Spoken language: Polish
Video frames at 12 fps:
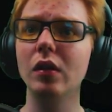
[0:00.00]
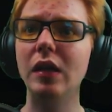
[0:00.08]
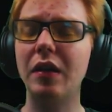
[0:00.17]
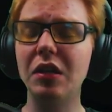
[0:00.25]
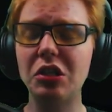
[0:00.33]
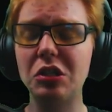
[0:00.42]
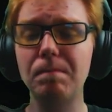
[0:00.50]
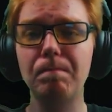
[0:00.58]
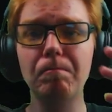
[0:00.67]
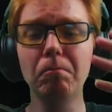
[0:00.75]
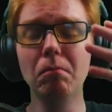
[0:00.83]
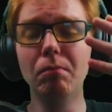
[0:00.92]
Jakieś
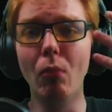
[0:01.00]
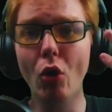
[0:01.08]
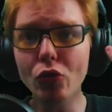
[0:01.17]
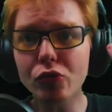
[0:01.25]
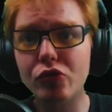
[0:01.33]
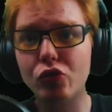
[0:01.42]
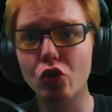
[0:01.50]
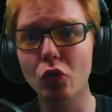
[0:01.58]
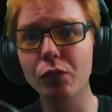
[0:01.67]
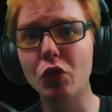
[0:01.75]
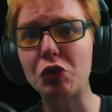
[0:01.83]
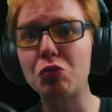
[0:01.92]

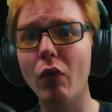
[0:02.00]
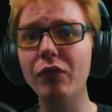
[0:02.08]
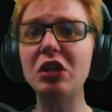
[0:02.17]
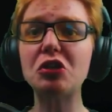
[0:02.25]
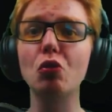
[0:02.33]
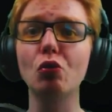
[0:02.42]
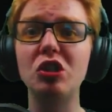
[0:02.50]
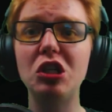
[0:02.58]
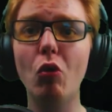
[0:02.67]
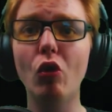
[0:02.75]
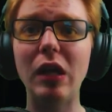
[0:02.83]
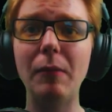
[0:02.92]
monstrum dosłownie
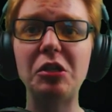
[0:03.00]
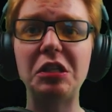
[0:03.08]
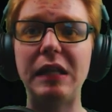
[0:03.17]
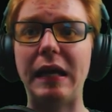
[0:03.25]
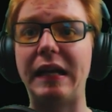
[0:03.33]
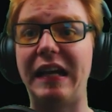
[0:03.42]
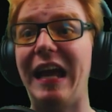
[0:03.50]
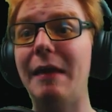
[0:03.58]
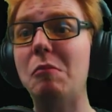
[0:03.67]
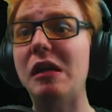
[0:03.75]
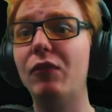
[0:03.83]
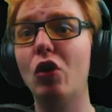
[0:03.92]
rzuciło nam się na
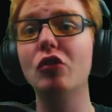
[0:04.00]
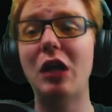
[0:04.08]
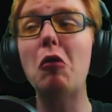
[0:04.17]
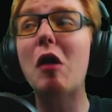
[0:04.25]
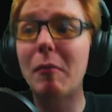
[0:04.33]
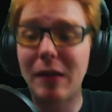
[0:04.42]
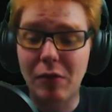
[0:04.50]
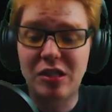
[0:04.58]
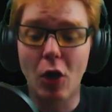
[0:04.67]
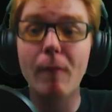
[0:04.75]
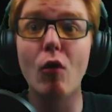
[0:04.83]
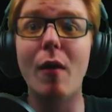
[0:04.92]
gęby i wyglądało jakby nam
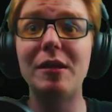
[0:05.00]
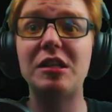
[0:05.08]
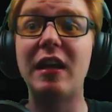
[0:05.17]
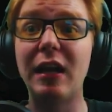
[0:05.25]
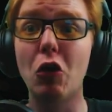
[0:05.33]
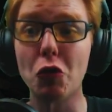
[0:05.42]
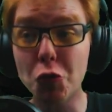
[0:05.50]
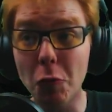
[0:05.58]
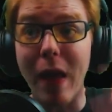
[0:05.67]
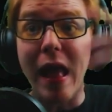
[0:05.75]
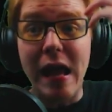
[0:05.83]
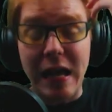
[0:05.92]
chciało połamać
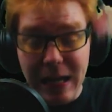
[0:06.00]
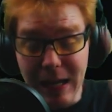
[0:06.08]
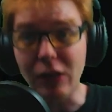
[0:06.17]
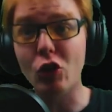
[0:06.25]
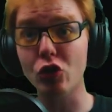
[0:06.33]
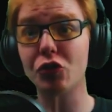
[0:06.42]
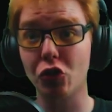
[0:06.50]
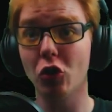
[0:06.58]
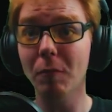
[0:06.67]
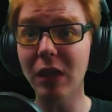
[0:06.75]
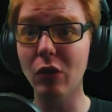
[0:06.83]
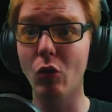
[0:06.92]
kręgosłup i to
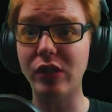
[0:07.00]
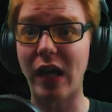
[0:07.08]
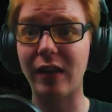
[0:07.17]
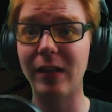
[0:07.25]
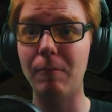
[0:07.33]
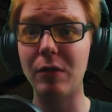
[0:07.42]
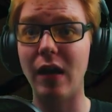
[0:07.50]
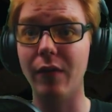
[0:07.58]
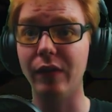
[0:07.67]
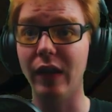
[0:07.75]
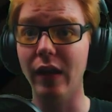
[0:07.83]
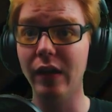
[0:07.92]
zrobiło tak
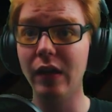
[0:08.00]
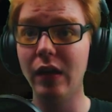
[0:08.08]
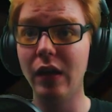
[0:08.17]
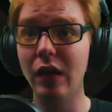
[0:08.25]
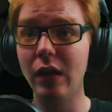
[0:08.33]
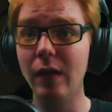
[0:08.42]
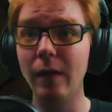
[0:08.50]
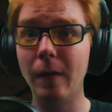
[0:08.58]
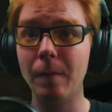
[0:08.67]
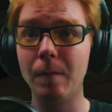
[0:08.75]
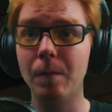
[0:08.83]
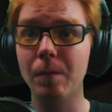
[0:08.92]
naprawdę.
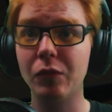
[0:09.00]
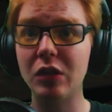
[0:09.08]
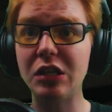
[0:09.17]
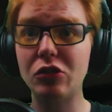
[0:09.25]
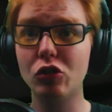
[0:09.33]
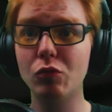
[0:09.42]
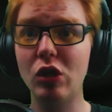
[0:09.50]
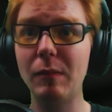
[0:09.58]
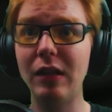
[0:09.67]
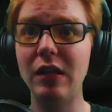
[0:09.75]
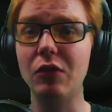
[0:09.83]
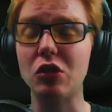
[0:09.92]
Gdy coś mu
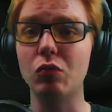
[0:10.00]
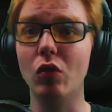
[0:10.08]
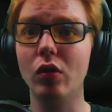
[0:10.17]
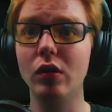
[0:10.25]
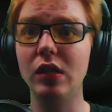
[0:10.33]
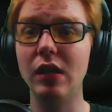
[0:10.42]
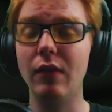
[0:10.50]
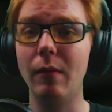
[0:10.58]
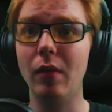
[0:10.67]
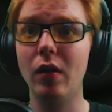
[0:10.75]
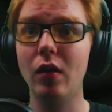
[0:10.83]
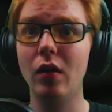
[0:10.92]
chyba nie wyszło. Nie wiem.